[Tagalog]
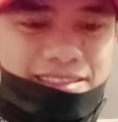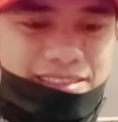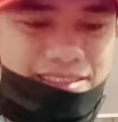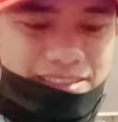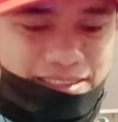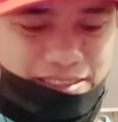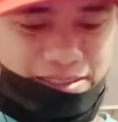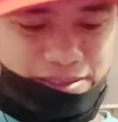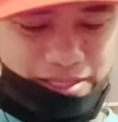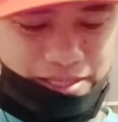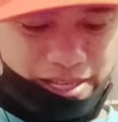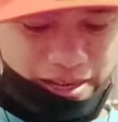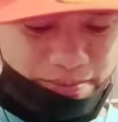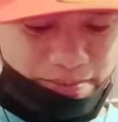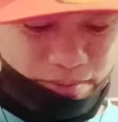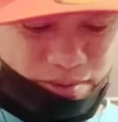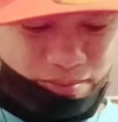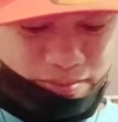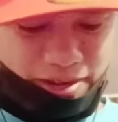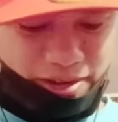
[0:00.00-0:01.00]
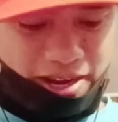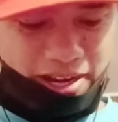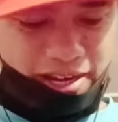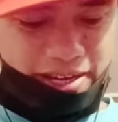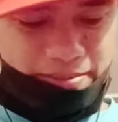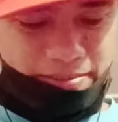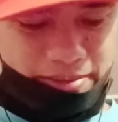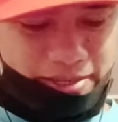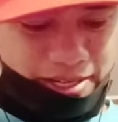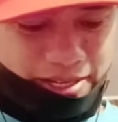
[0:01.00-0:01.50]
So, ayan po mga
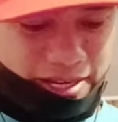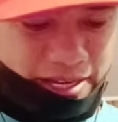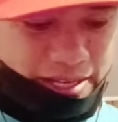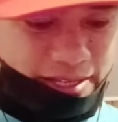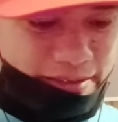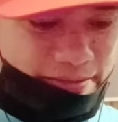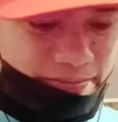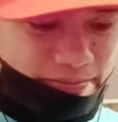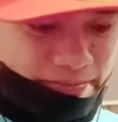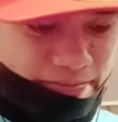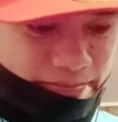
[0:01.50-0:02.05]
kaibigan.